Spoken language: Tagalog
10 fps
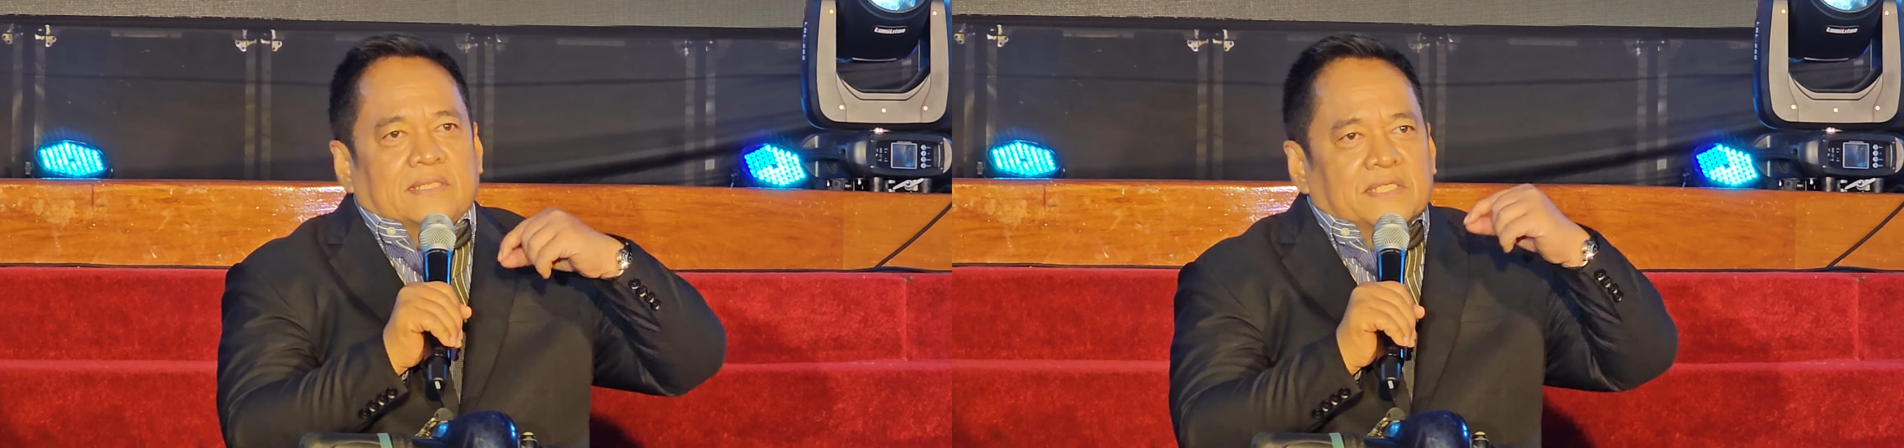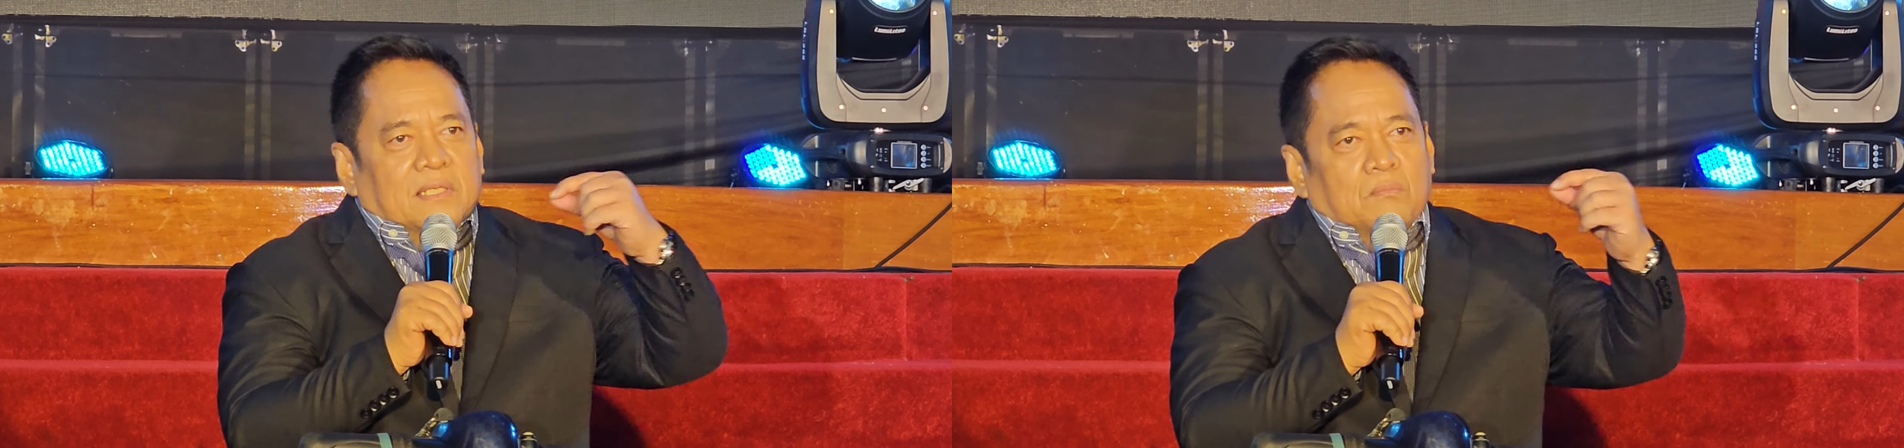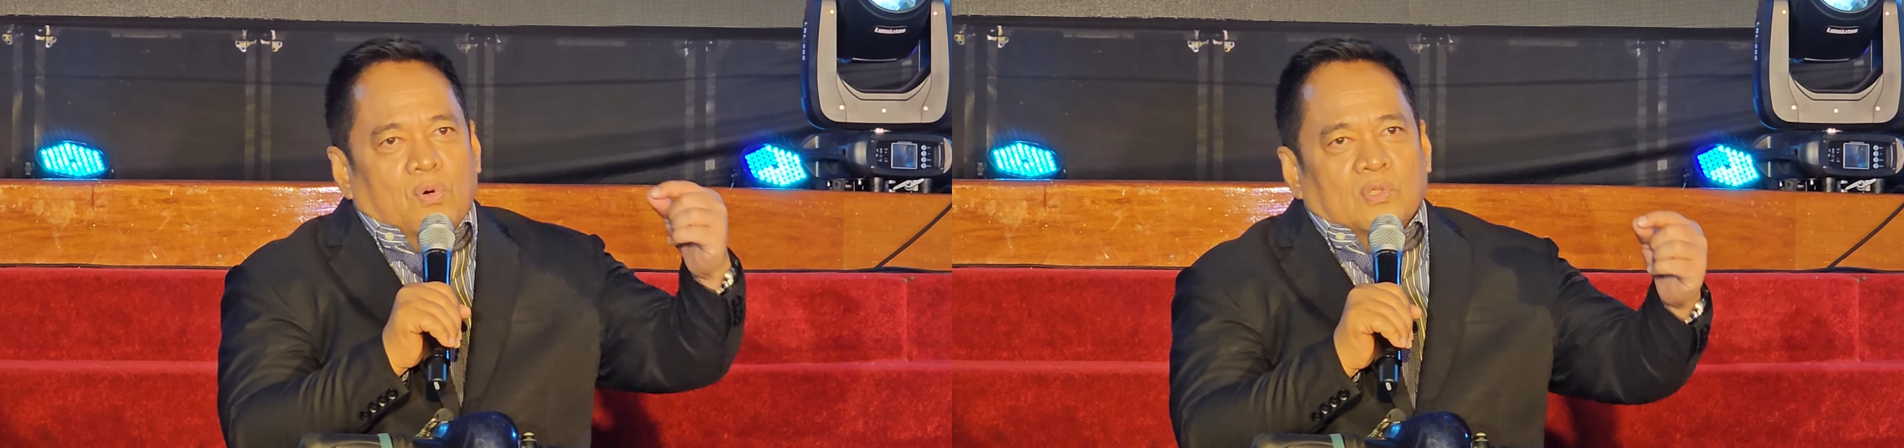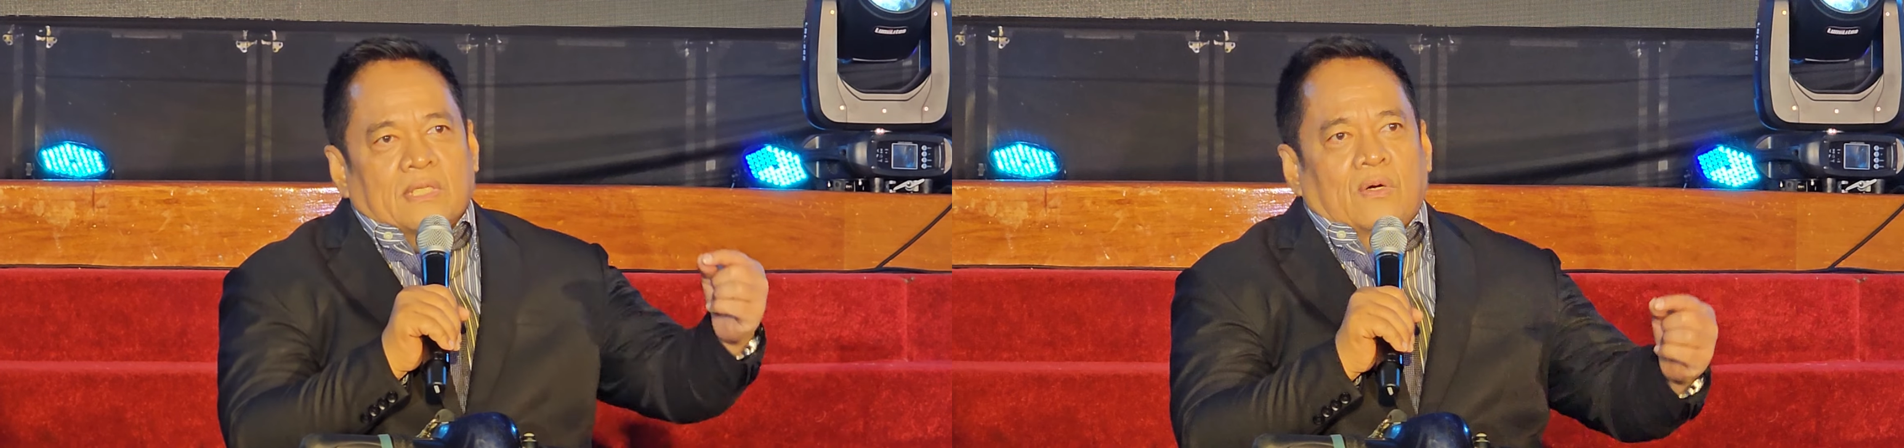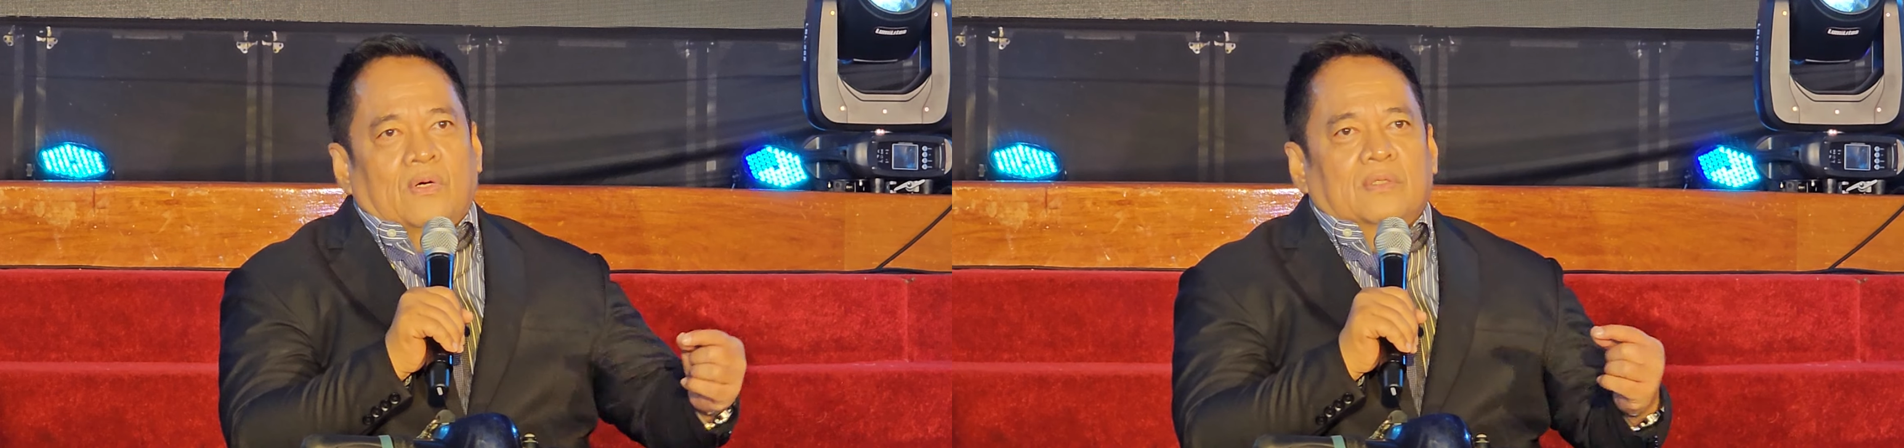sa isang
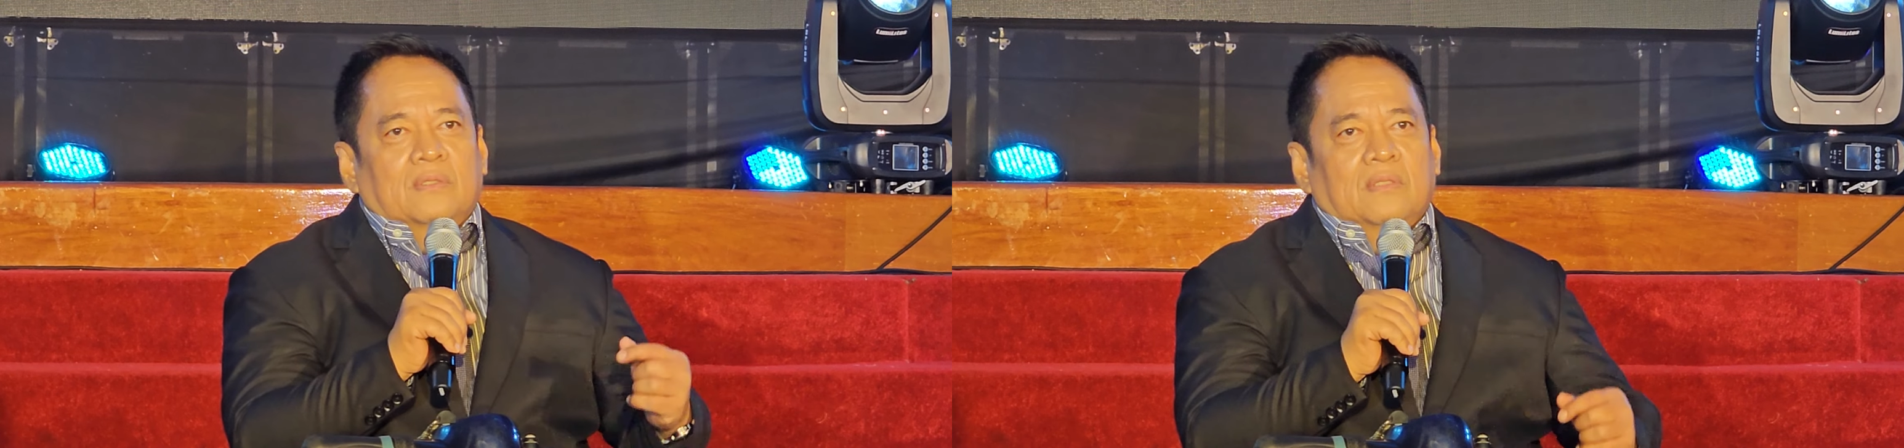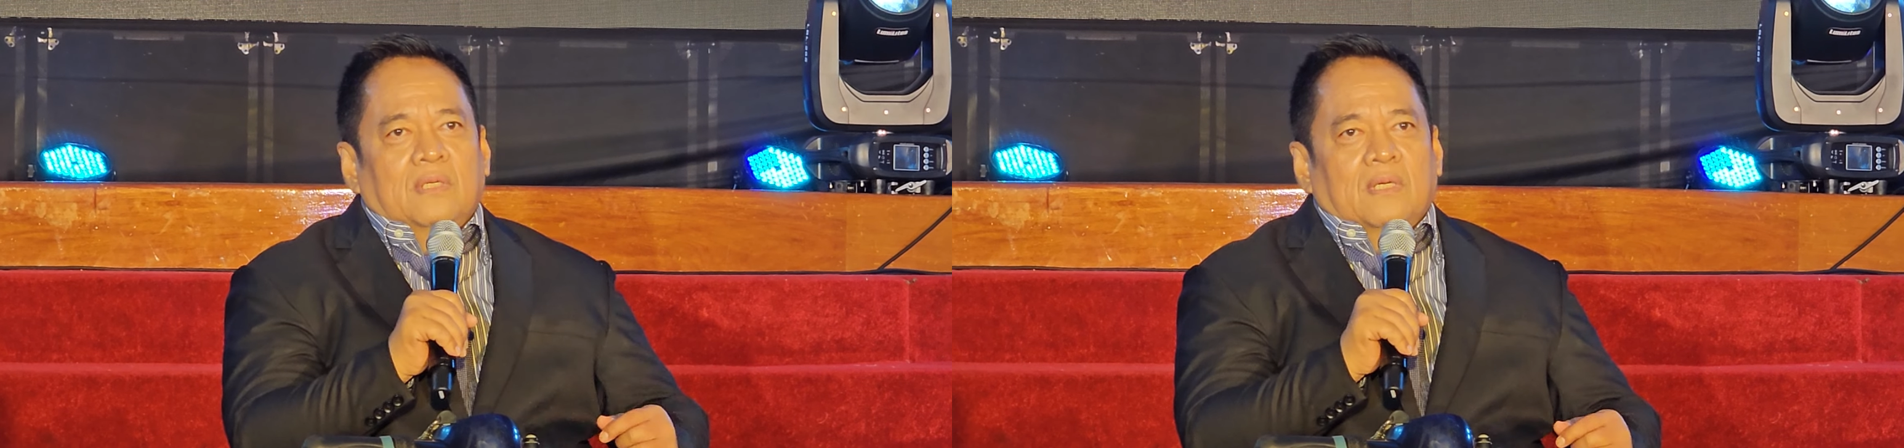buong taon.